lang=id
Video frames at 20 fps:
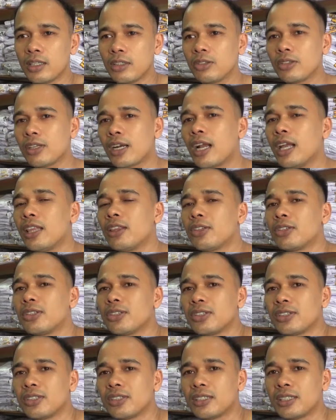Itu tergantung.
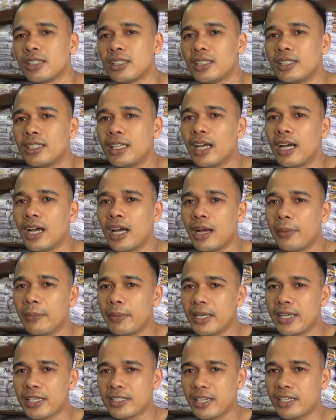Hmm. Dia
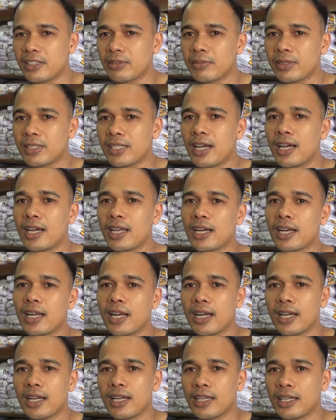beda size beda
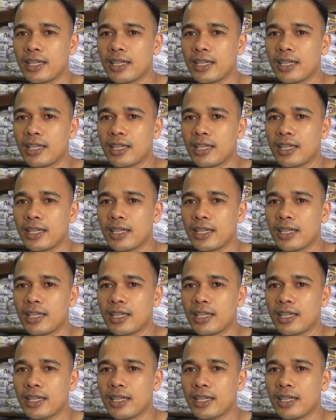harga.